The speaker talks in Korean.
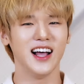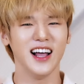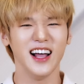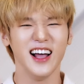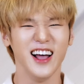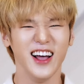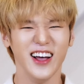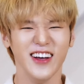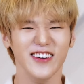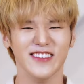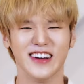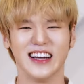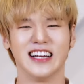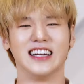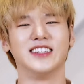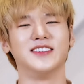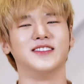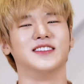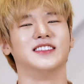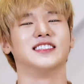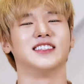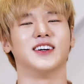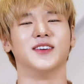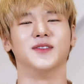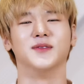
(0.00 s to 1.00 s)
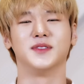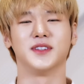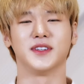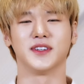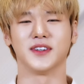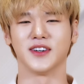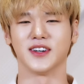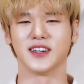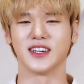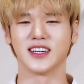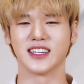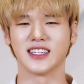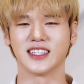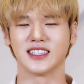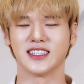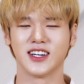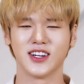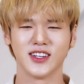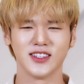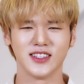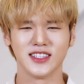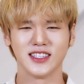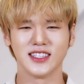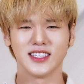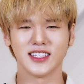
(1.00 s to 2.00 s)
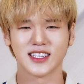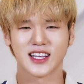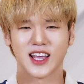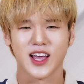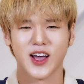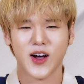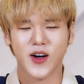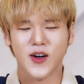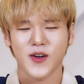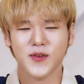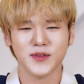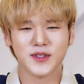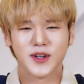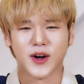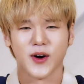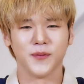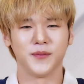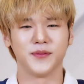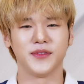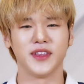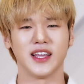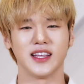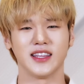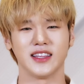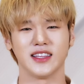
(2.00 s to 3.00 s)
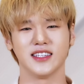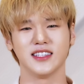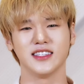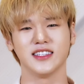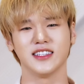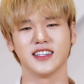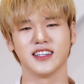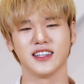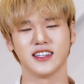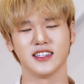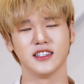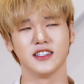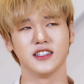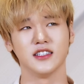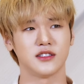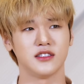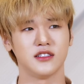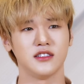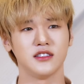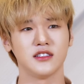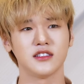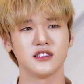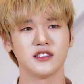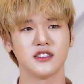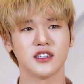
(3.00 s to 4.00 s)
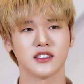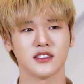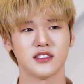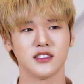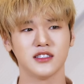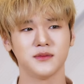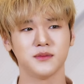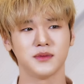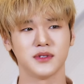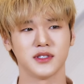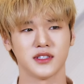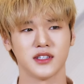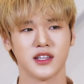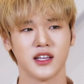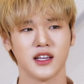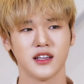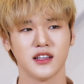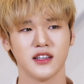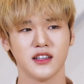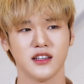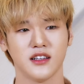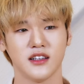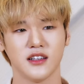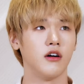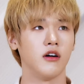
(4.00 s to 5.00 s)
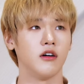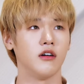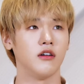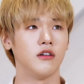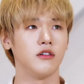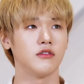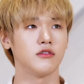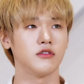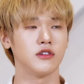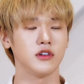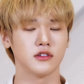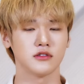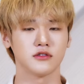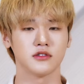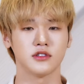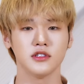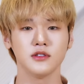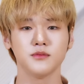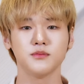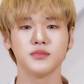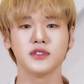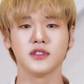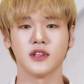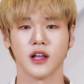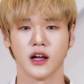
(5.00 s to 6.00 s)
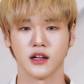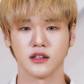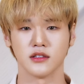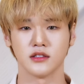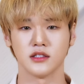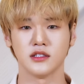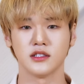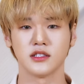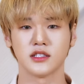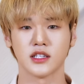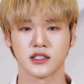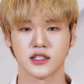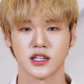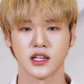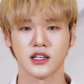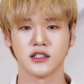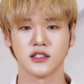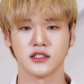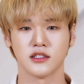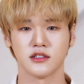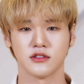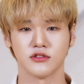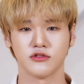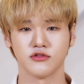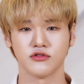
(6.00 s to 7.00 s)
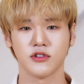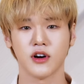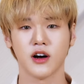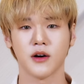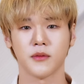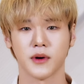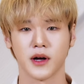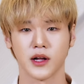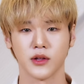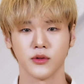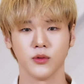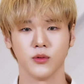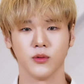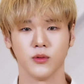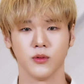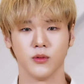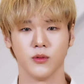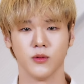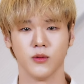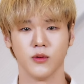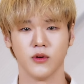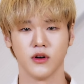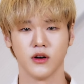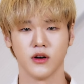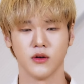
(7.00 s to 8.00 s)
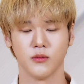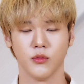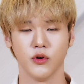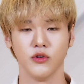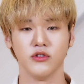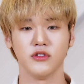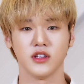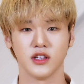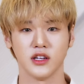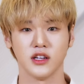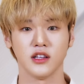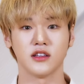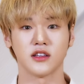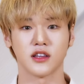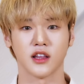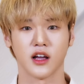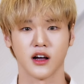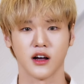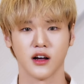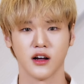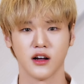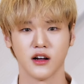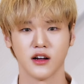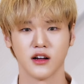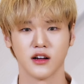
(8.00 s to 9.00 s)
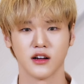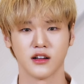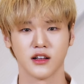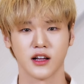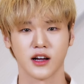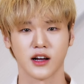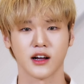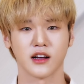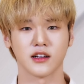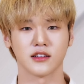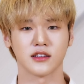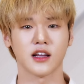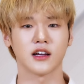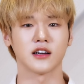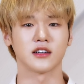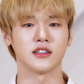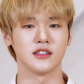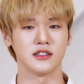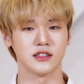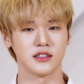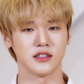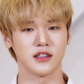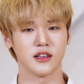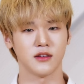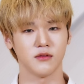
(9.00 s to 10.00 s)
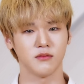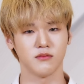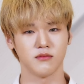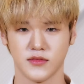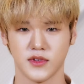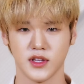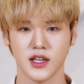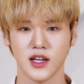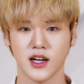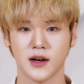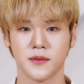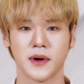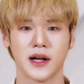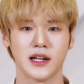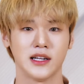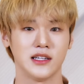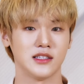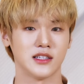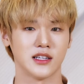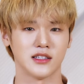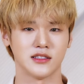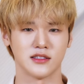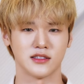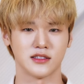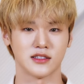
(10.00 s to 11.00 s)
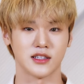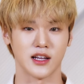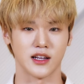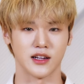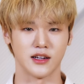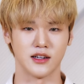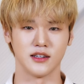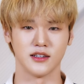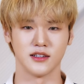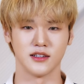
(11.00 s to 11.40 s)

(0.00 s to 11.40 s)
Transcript: 아막 이러면서 엄청 그런 이게 엄청 업돼 있는 진짜 슬플 때 그냥 슬프다 진짜 쟤는 누가 봐도 뭔 일 있다 약간 딱 그 느낌 티가 많이 나는 스타일